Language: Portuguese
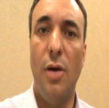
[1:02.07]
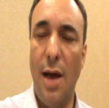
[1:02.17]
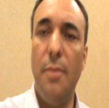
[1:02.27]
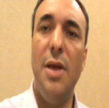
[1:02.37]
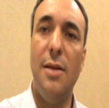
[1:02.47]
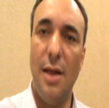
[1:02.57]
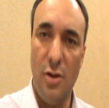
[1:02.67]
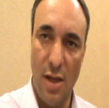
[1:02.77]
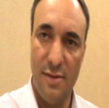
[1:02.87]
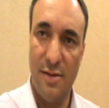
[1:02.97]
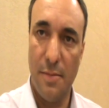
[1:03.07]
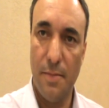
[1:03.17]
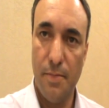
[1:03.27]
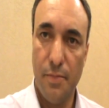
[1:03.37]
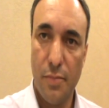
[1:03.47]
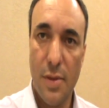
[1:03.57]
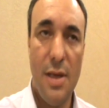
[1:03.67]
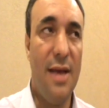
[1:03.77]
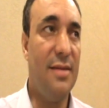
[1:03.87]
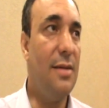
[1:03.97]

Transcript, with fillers: a minha inteligência. E essa